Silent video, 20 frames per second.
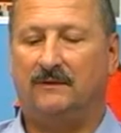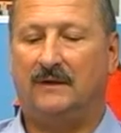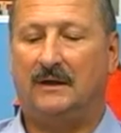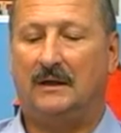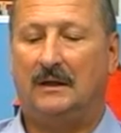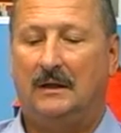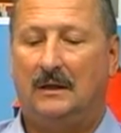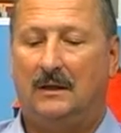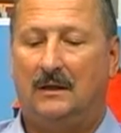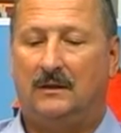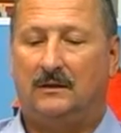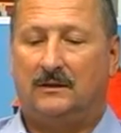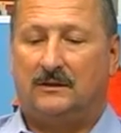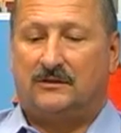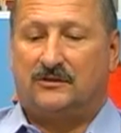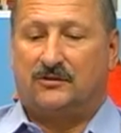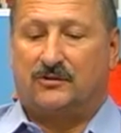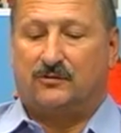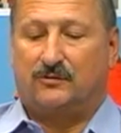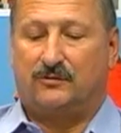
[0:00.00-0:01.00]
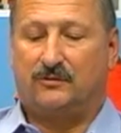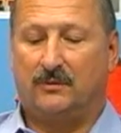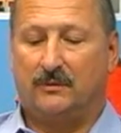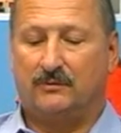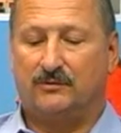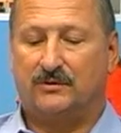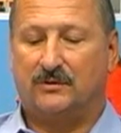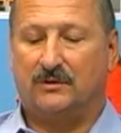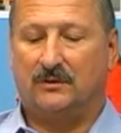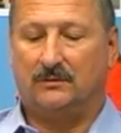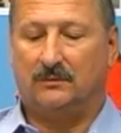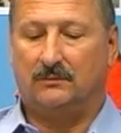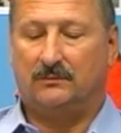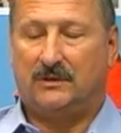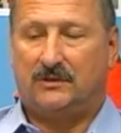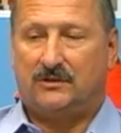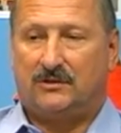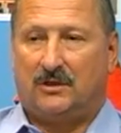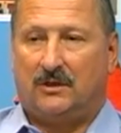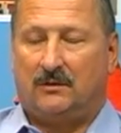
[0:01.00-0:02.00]
dwa jest złą szkołą.
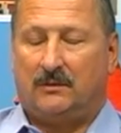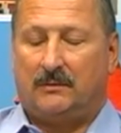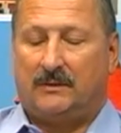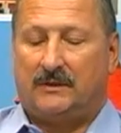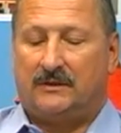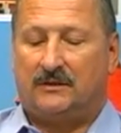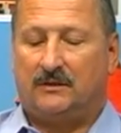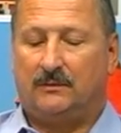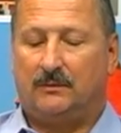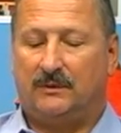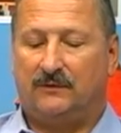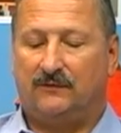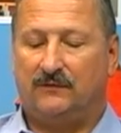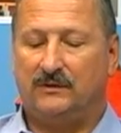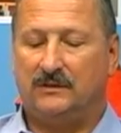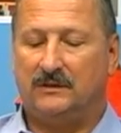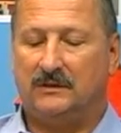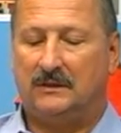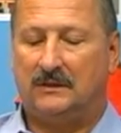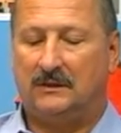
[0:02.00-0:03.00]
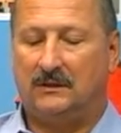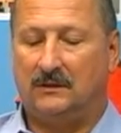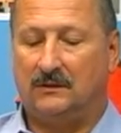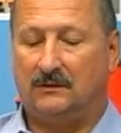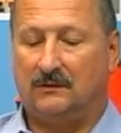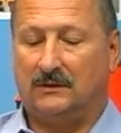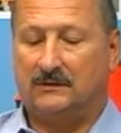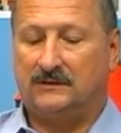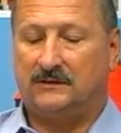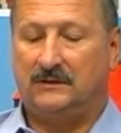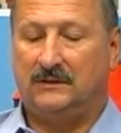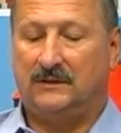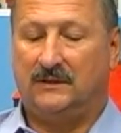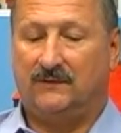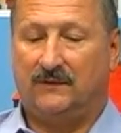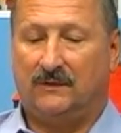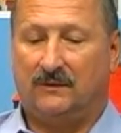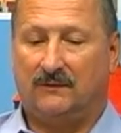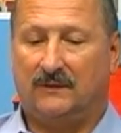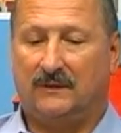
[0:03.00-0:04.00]
Ta szkoła ma bardzo dobre wyniki edukacyjne,
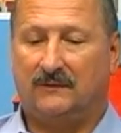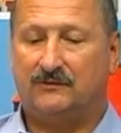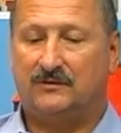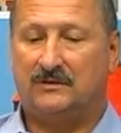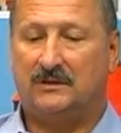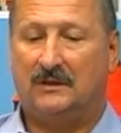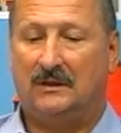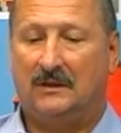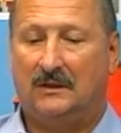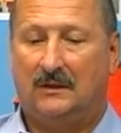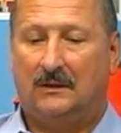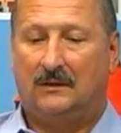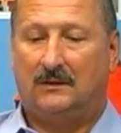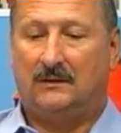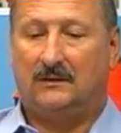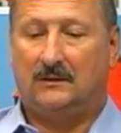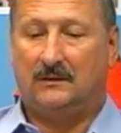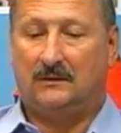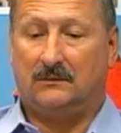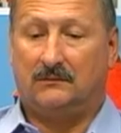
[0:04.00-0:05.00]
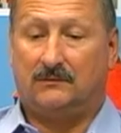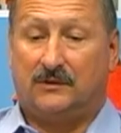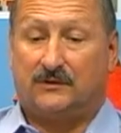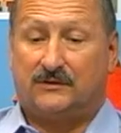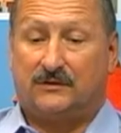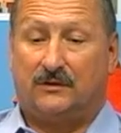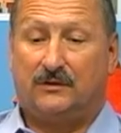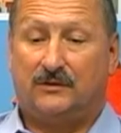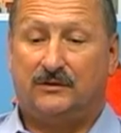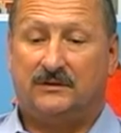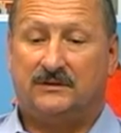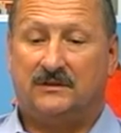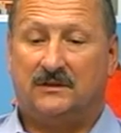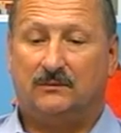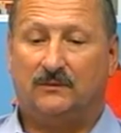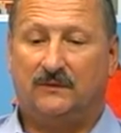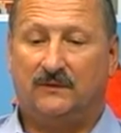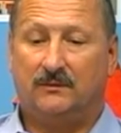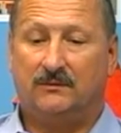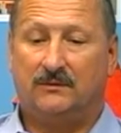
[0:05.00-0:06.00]
wychowawcze. To, co rodzice
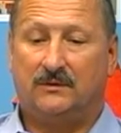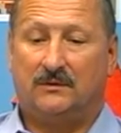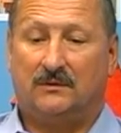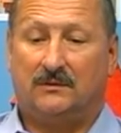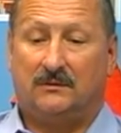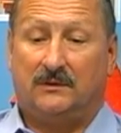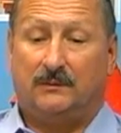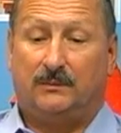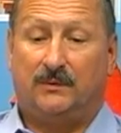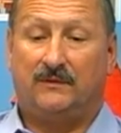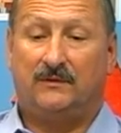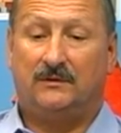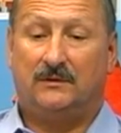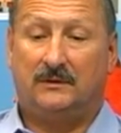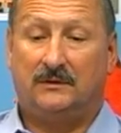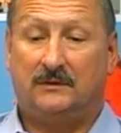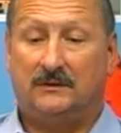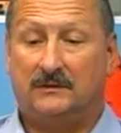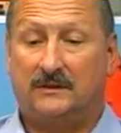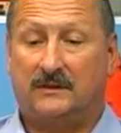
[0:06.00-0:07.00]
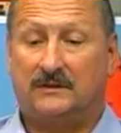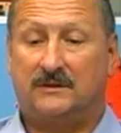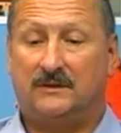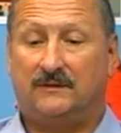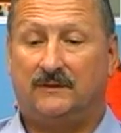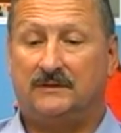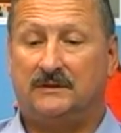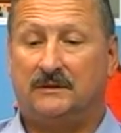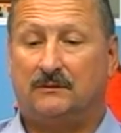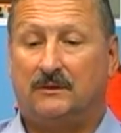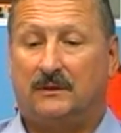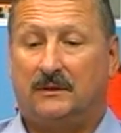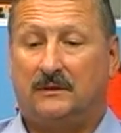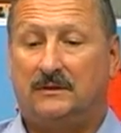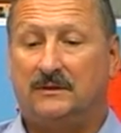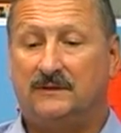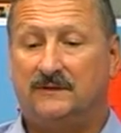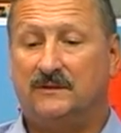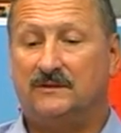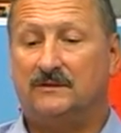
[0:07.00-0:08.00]
mówią, to nie powinno mnie interesować
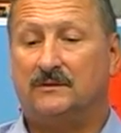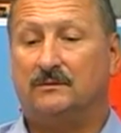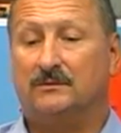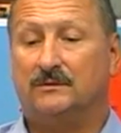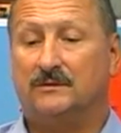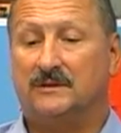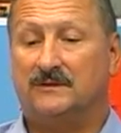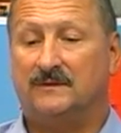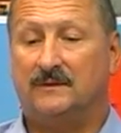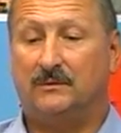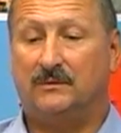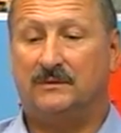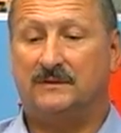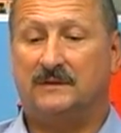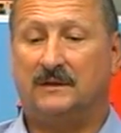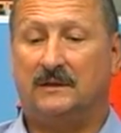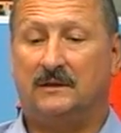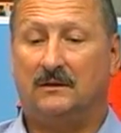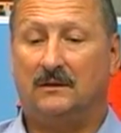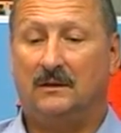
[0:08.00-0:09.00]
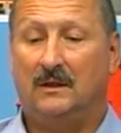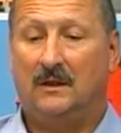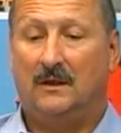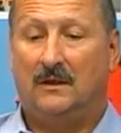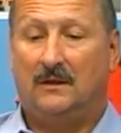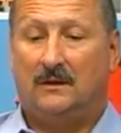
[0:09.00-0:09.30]
akurat nie Związku Rodzicielstwa Polskiego.